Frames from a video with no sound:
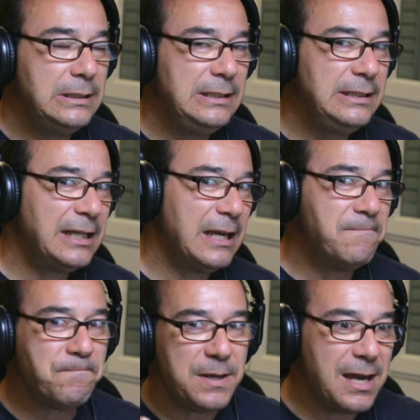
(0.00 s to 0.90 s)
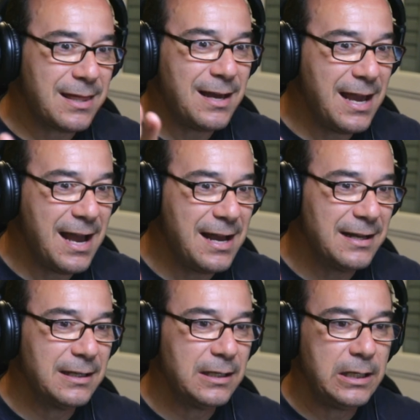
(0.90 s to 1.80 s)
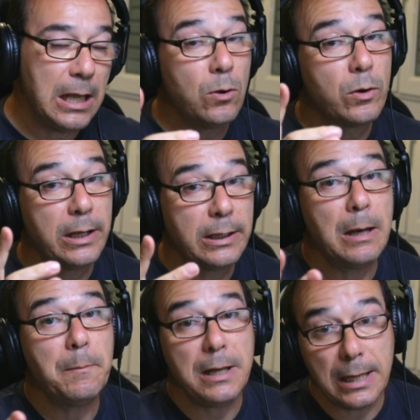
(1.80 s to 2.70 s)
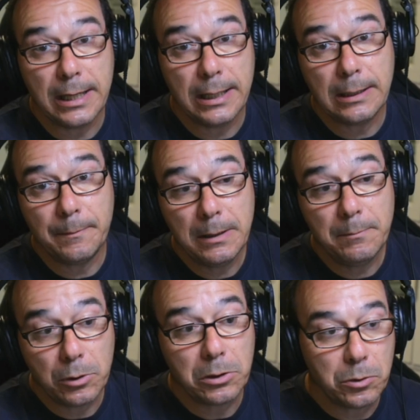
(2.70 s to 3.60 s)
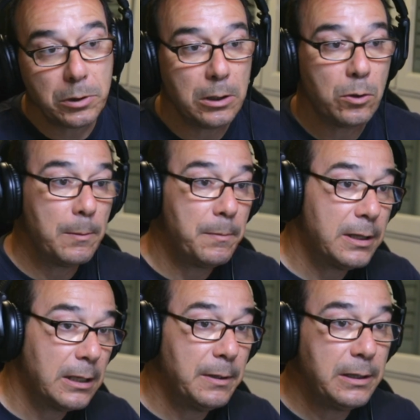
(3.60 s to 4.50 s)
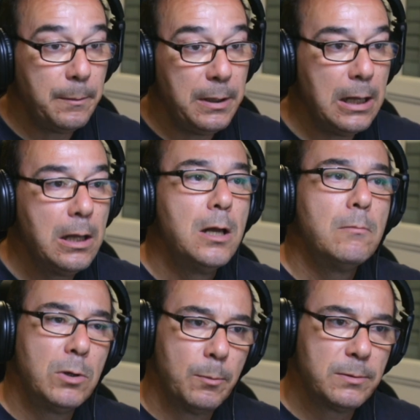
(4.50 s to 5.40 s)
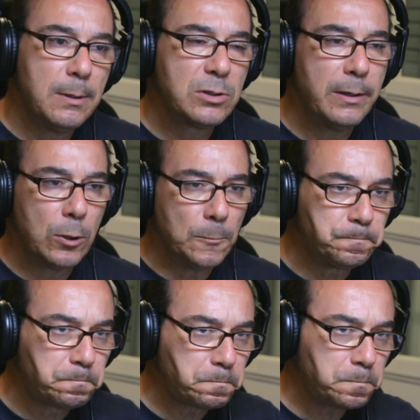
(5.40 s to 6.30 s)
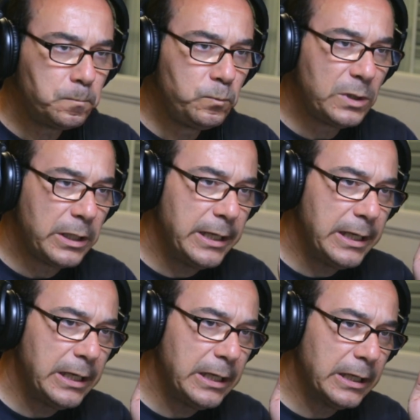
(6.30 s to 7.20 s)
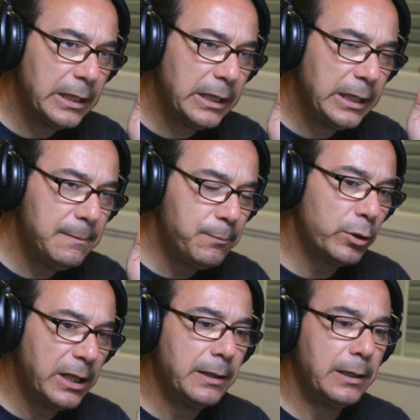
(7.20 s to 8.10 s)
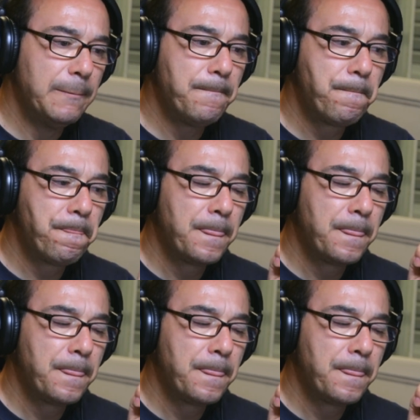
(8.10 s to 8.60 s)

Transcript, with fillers: que empieza ya y algo que termina ya también, porque todo lo que empieza también termina. Bueno, pues vamos a verlo. Y Importante,